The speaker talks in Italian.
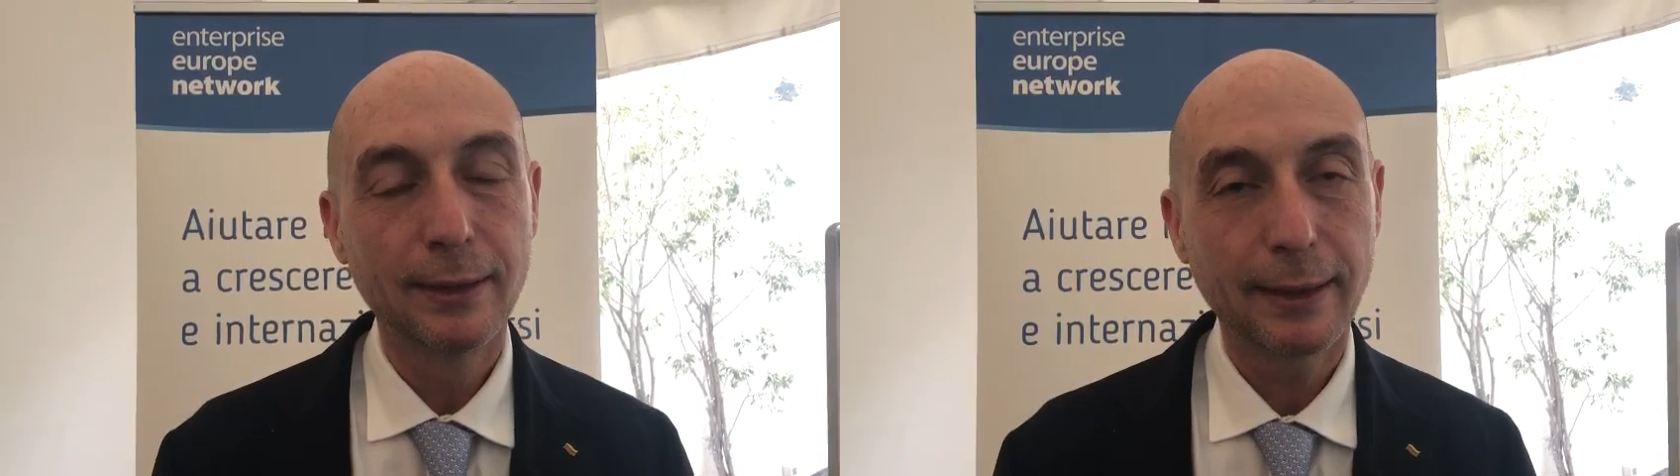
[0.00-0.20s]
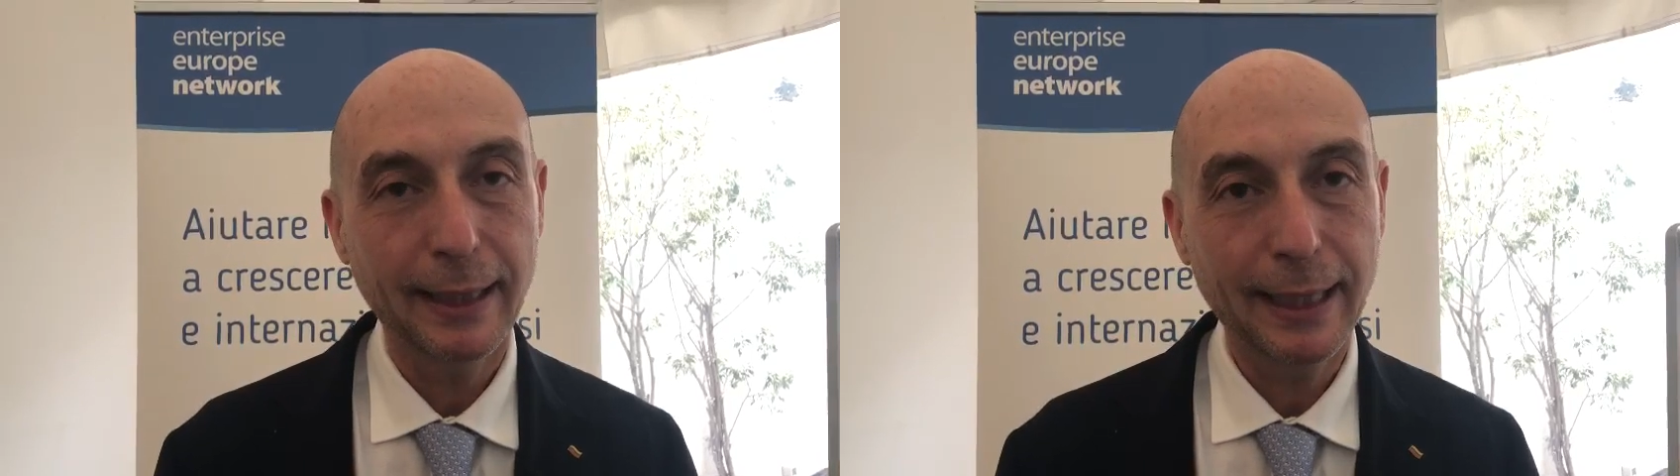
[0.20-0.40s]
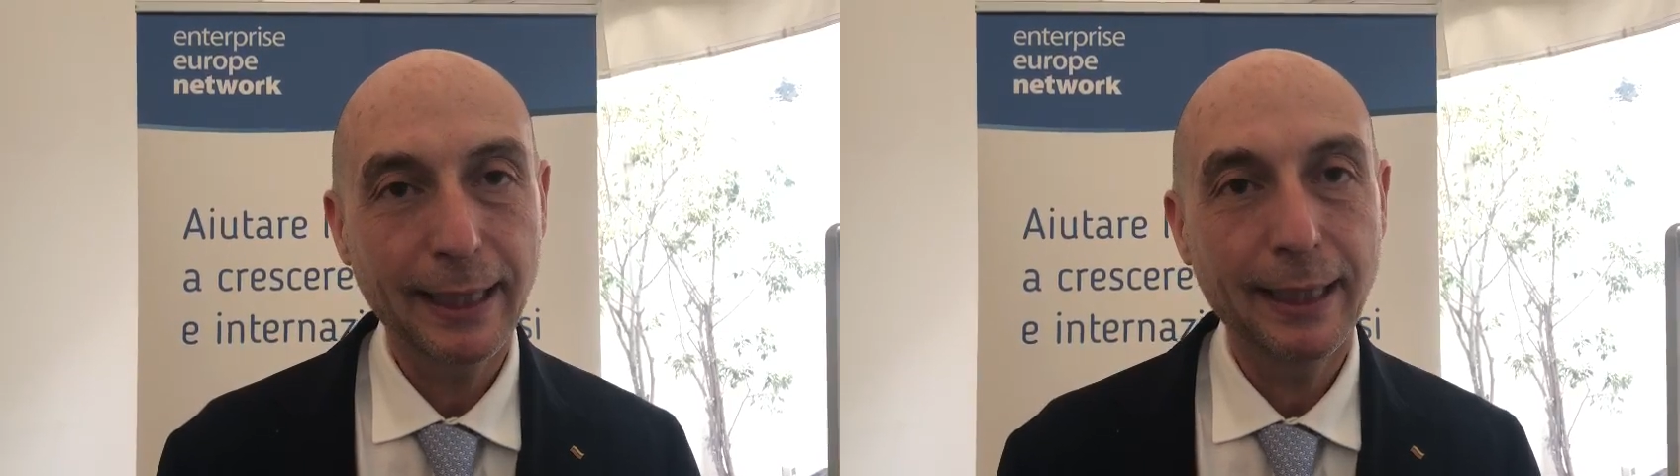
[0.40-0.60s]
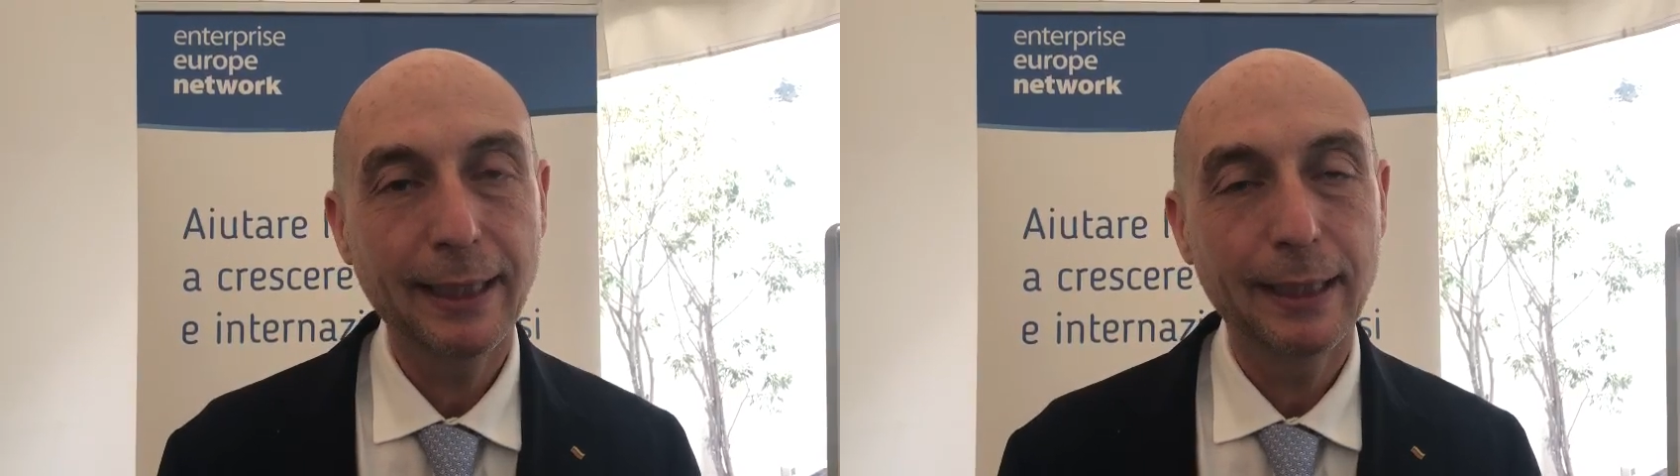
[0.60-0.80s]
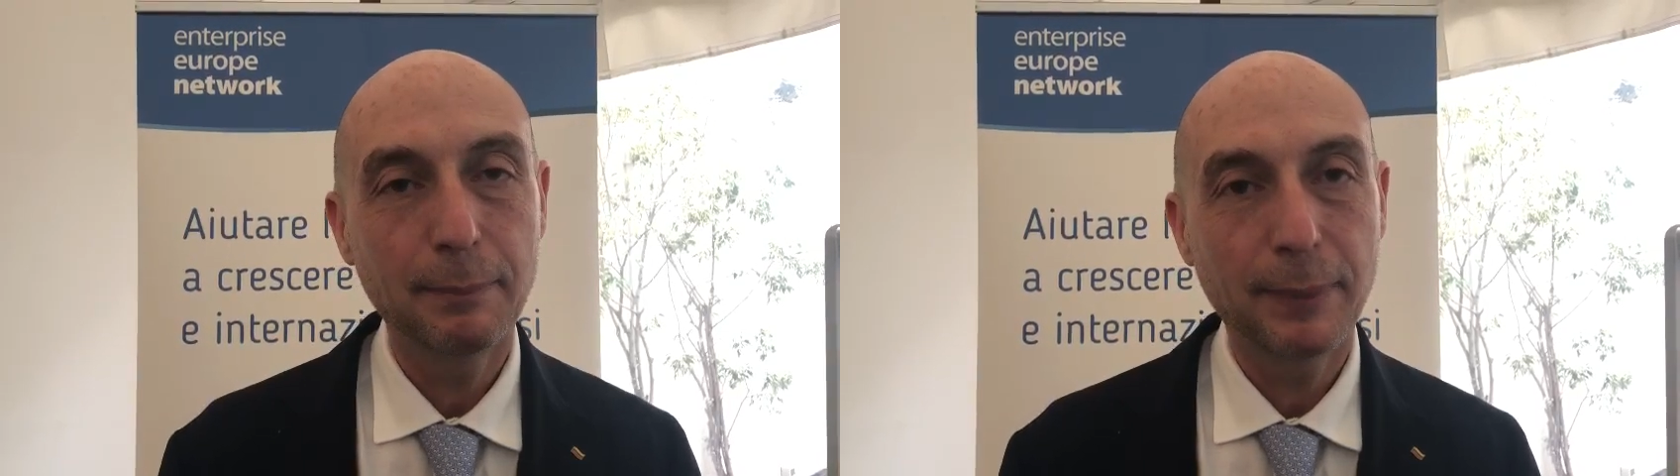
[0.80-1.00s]

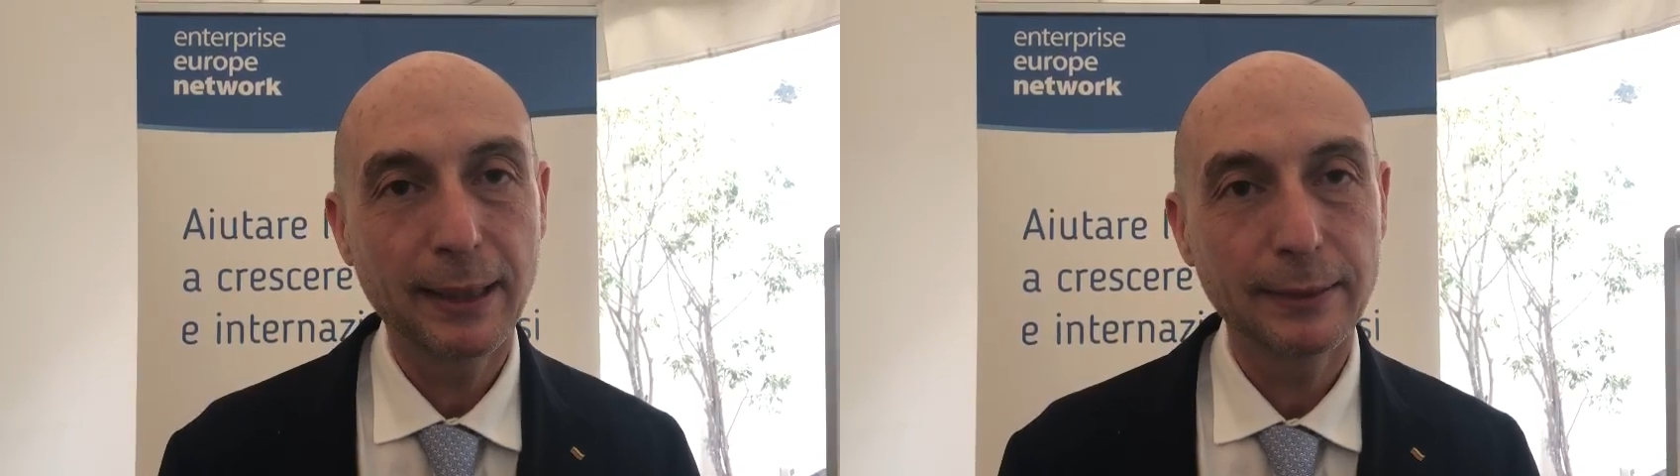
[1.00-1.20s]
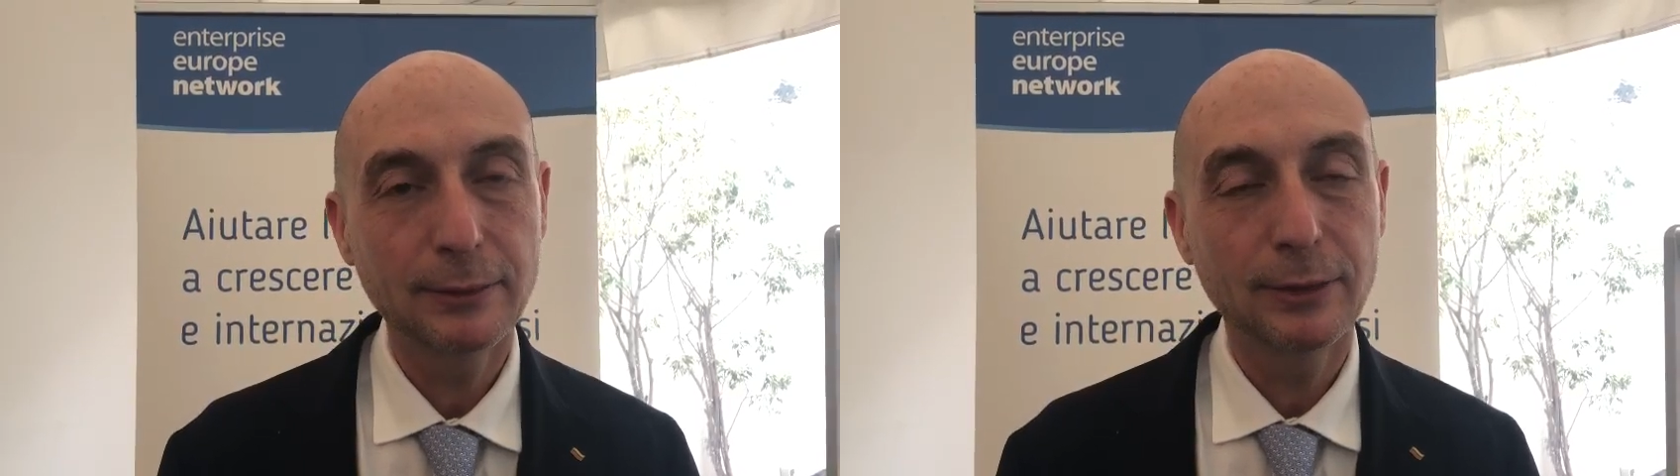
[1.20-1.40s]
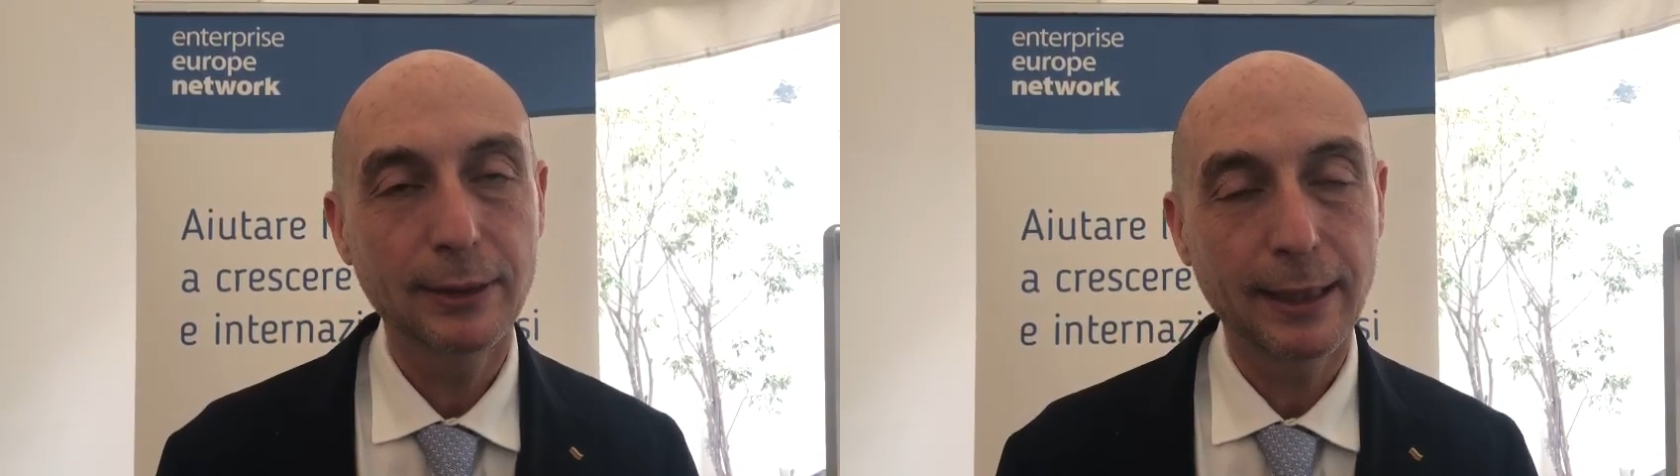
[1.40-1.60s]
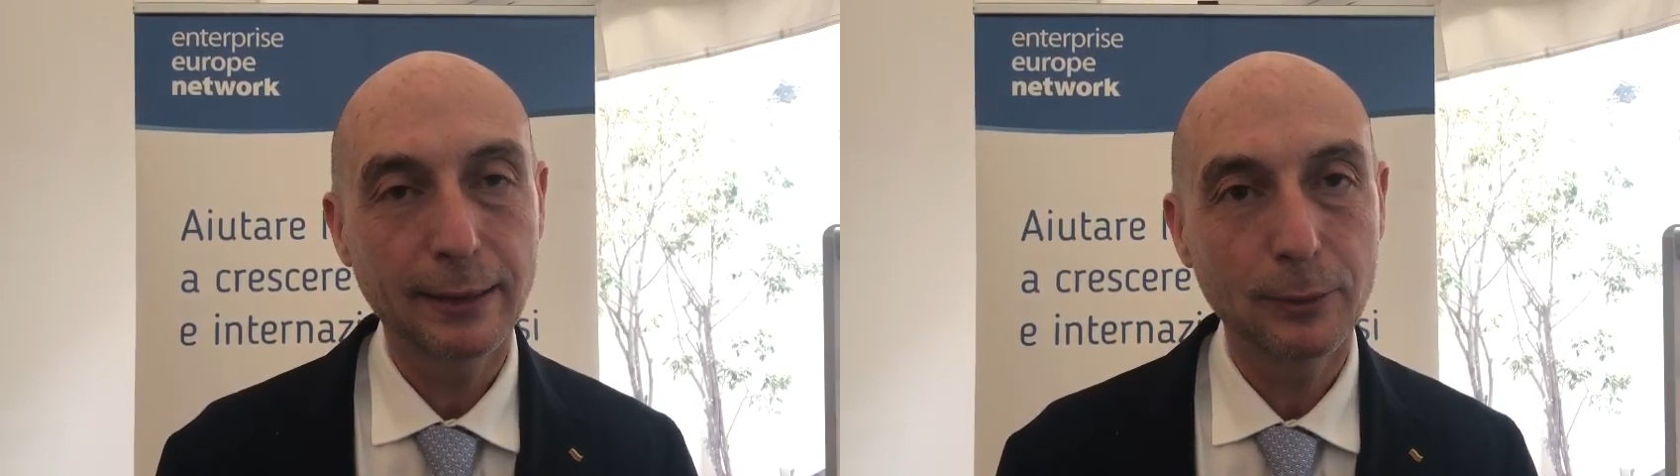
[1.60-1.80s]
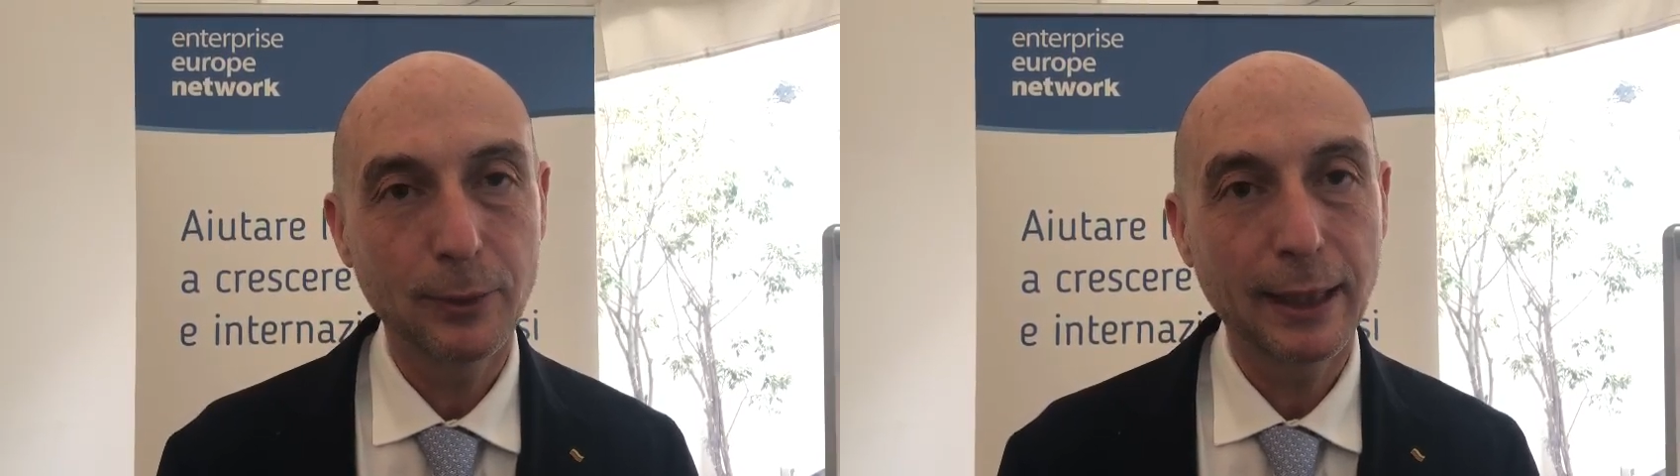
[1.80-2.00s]
Reale e il Palazzo del
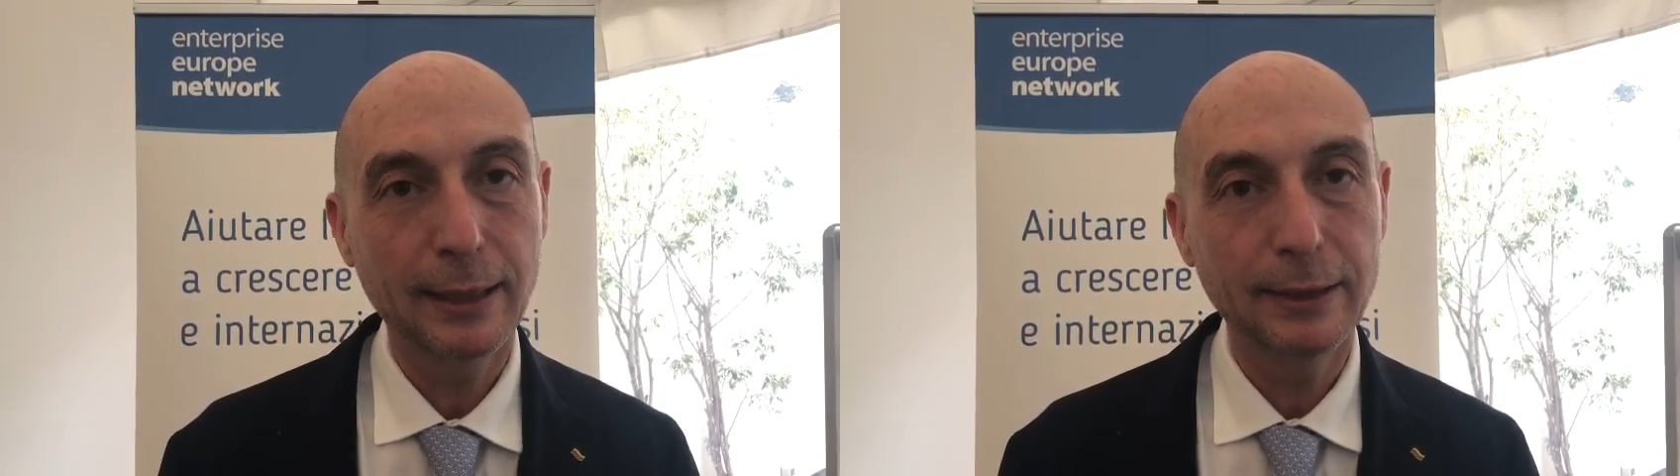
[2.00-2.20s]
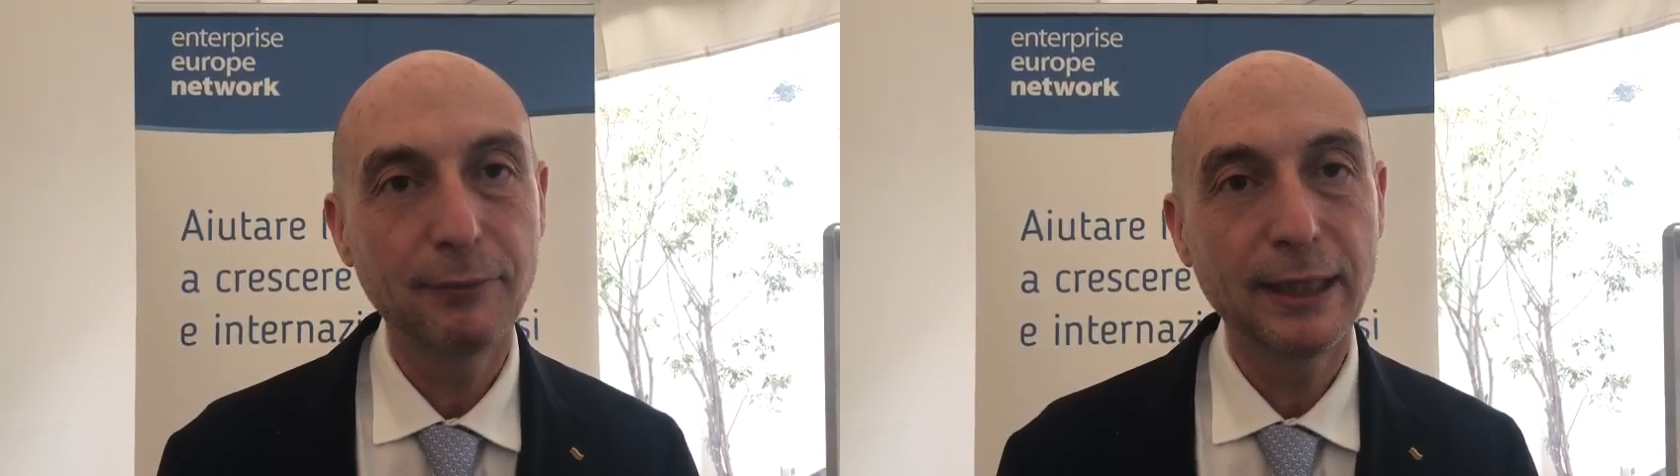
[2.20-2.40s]
Granducale di